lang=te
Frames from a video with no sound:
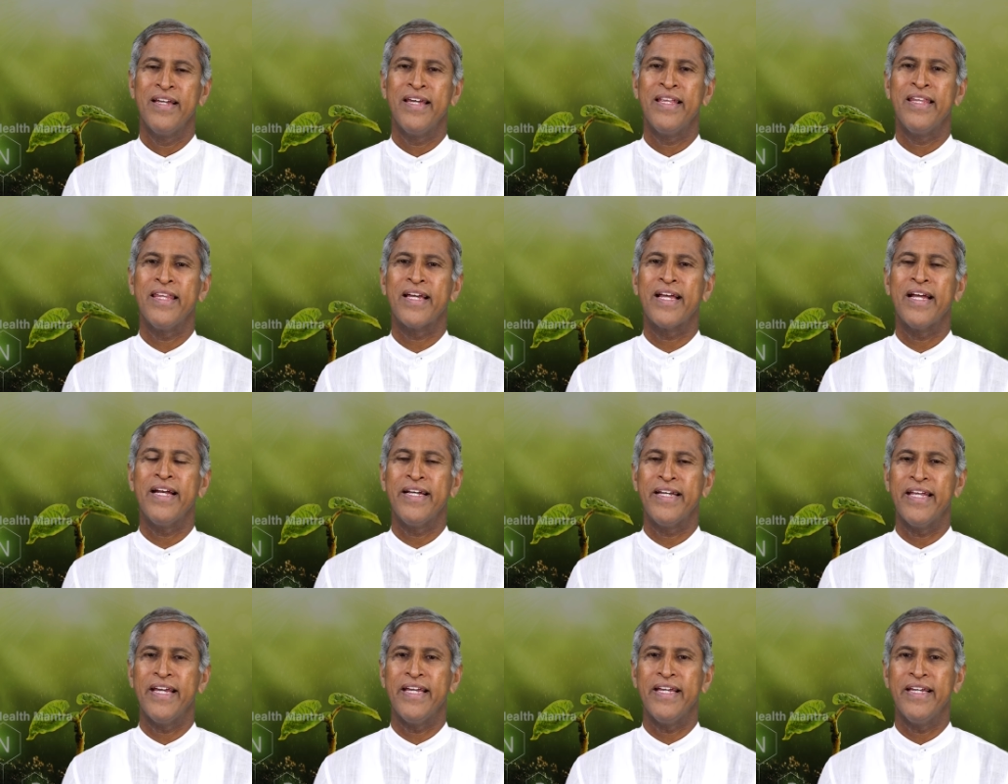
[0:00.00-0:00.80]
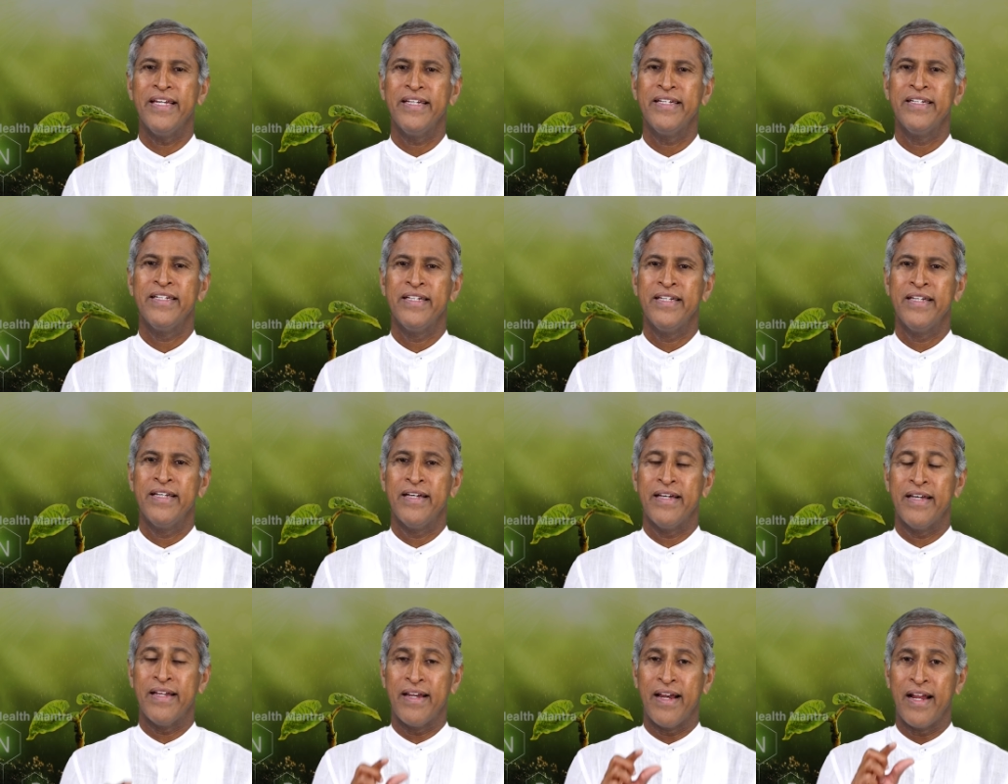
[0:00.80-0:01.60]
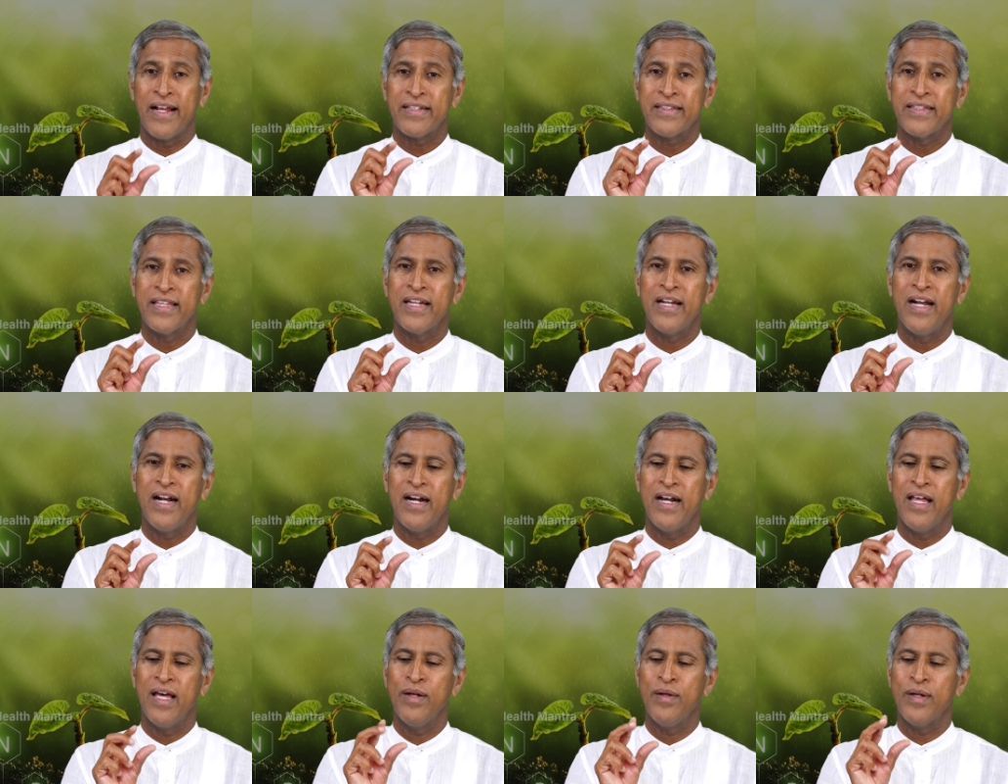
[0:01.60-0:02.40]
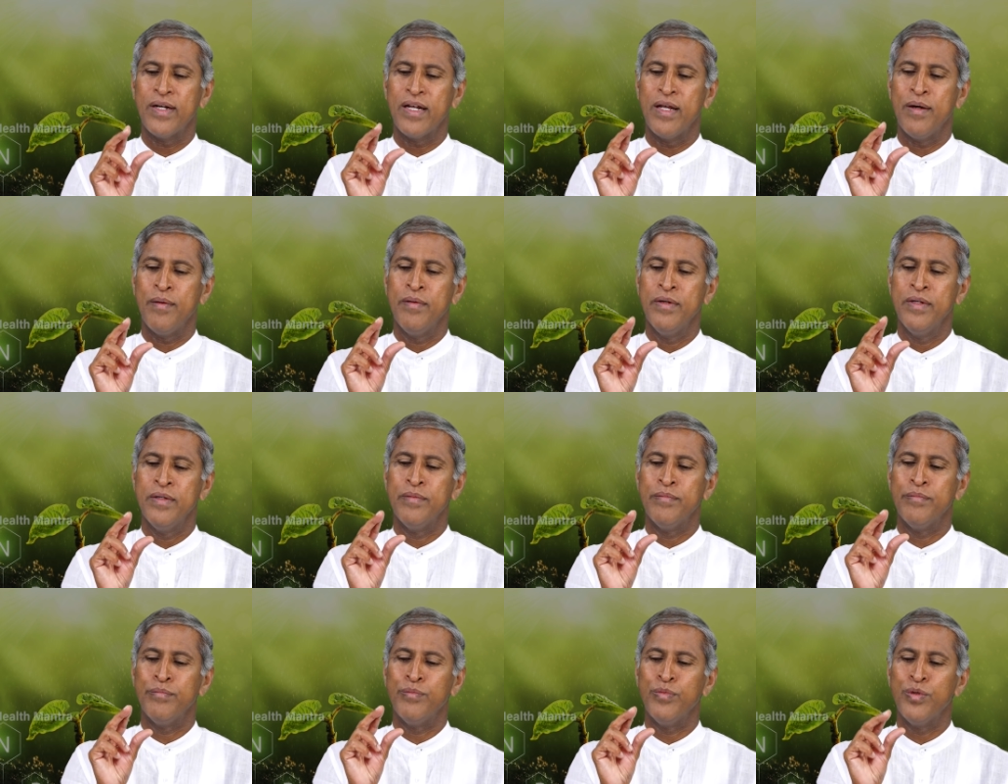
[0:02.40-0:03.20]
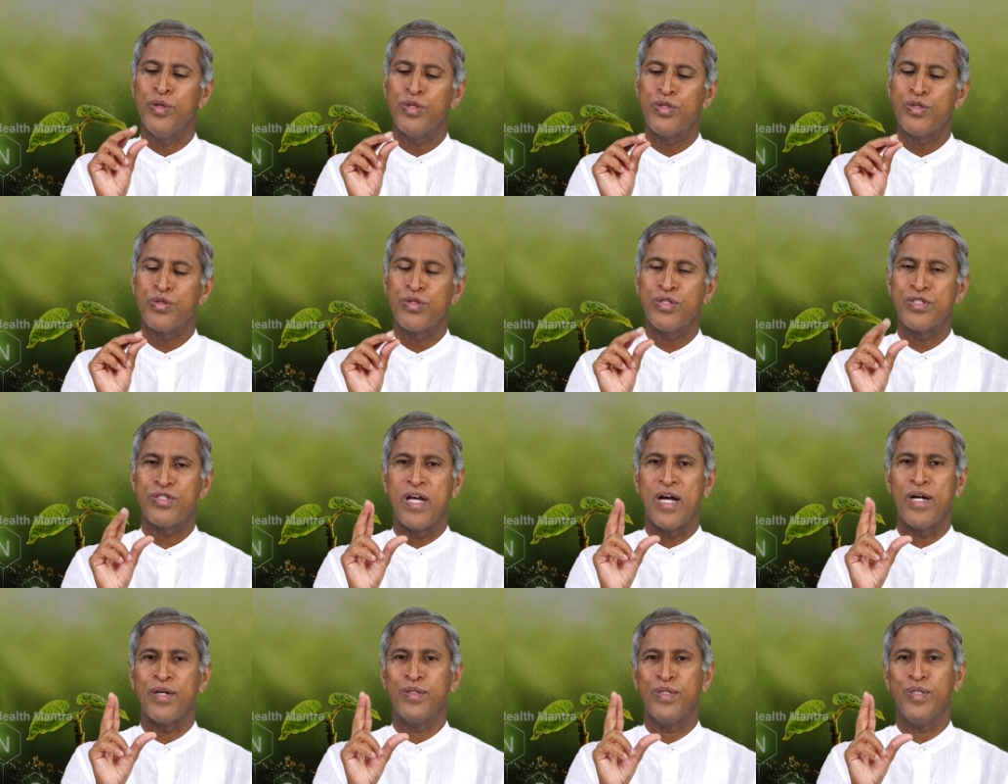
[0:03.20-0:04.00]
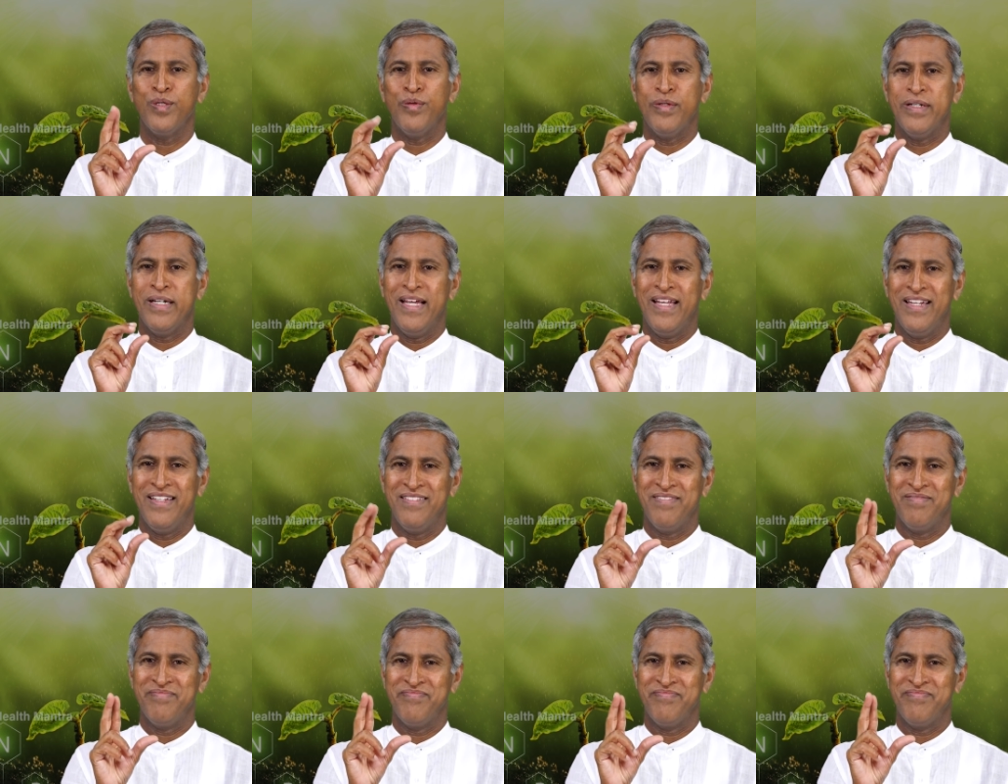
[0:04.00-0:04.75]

ఎందుకంటే రక్తనాళాలు ఇట్లా ముడుచుకు సాగుతూ ఉండాలి